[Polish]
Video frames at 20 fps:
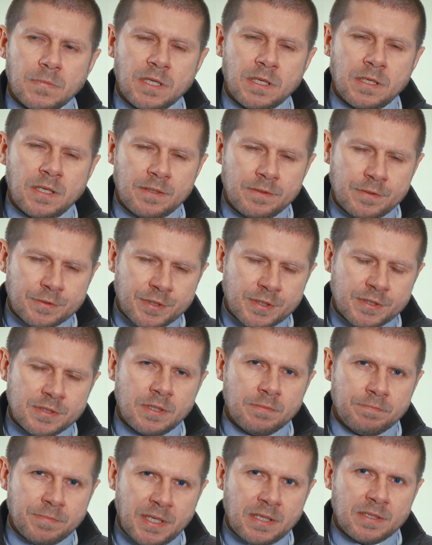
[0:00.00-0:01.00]
i
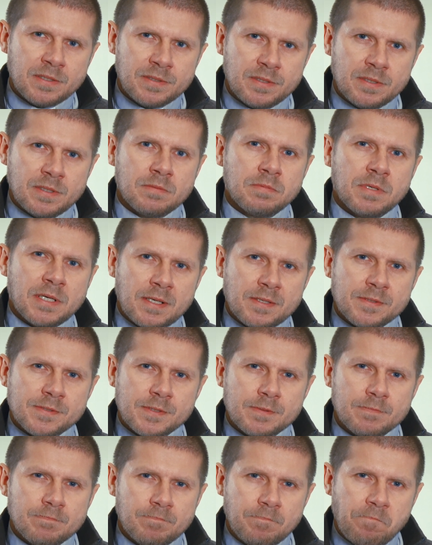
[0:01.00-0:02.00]
jednocześnie piękny
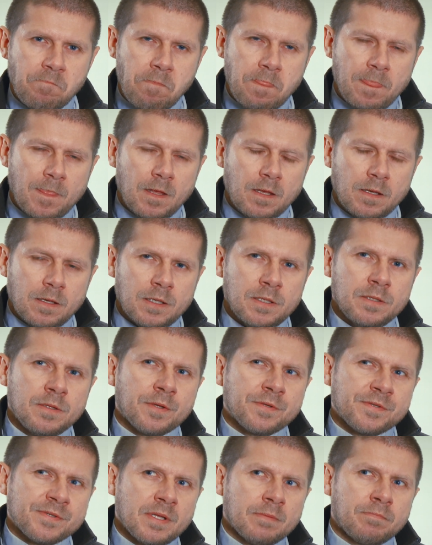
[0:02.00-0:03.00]
obraz. I
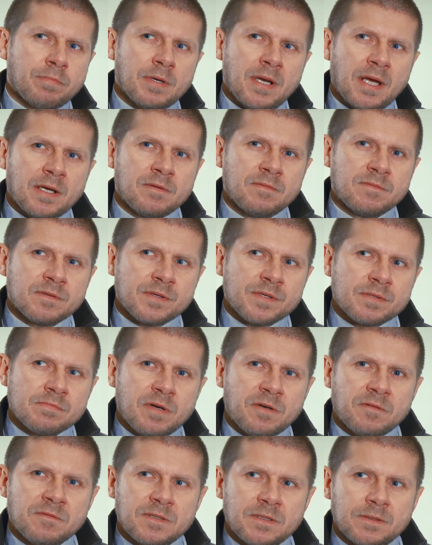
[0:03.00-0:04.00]
nocne Polaków
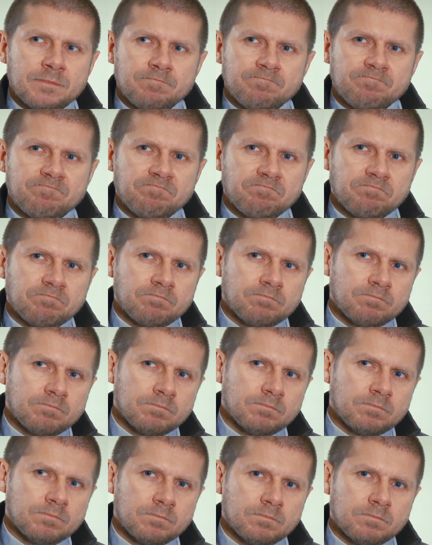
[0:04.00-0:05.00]
rozmowy.
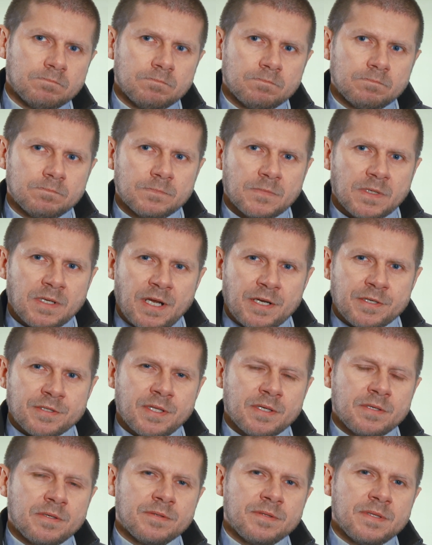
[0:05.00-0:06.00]

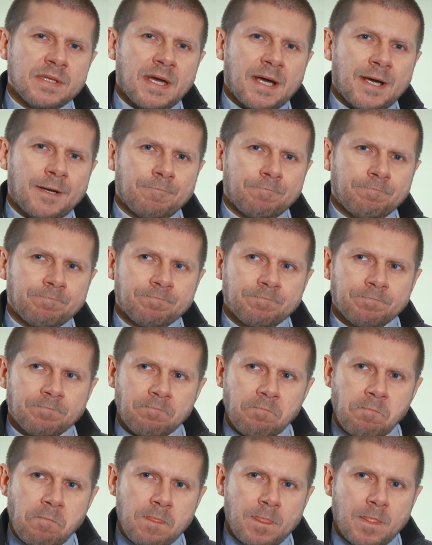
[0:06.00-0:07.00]
Każdego dnia
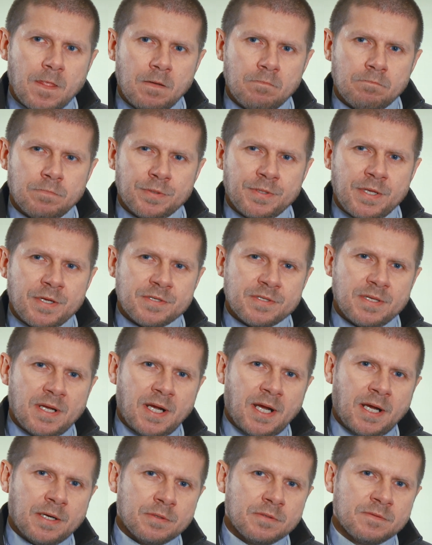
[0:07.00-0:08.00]
potężna
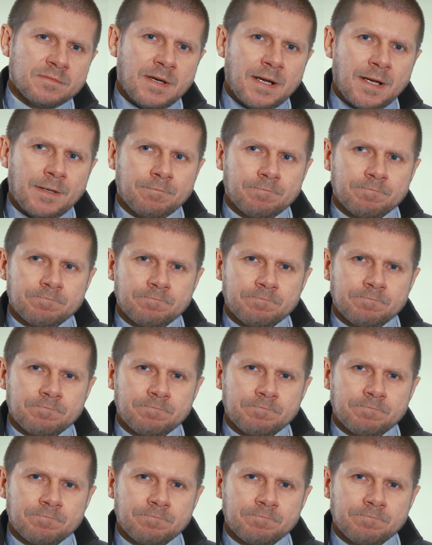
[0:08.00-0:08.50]
haruwa,